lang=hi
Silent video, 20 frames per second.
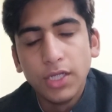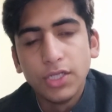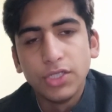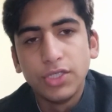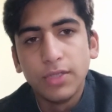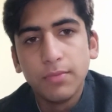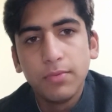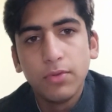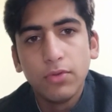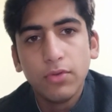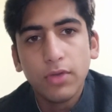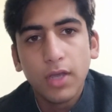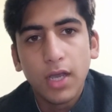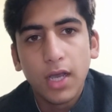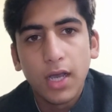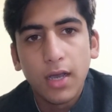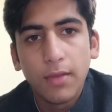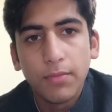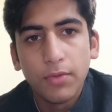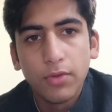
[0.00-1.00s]
जब लोग
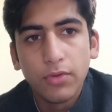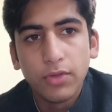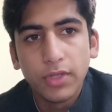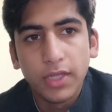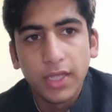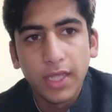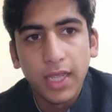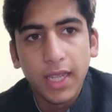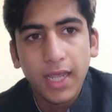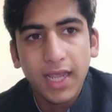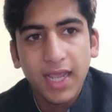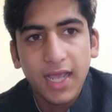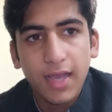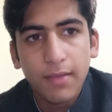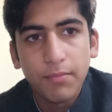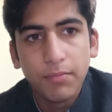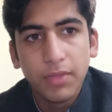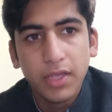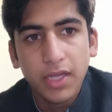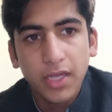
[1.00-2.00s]
आप लोग ये
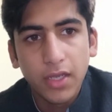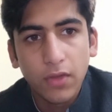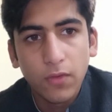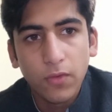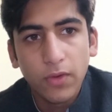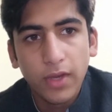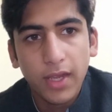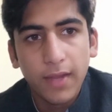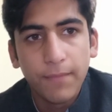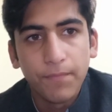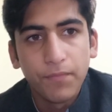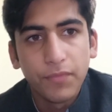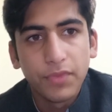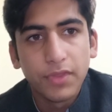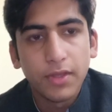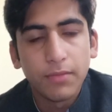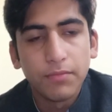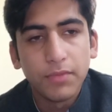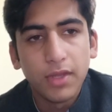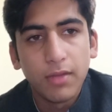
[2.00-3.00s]
काम भी करोगे
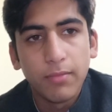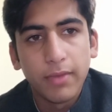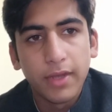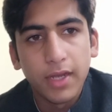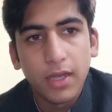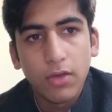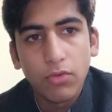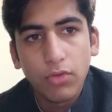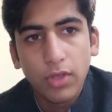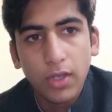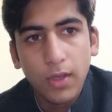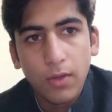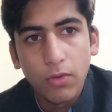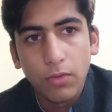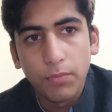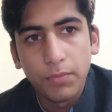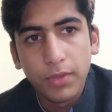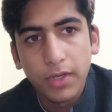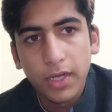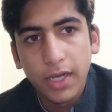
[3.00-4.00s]
थंबनेल बनाओगे
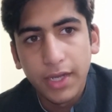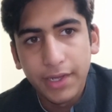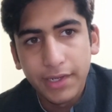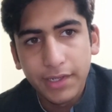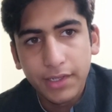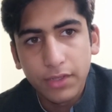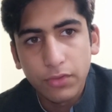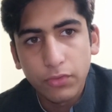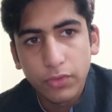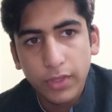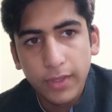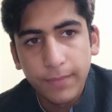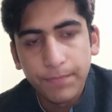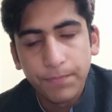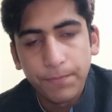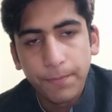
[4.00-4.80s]
और फिर एड करोगे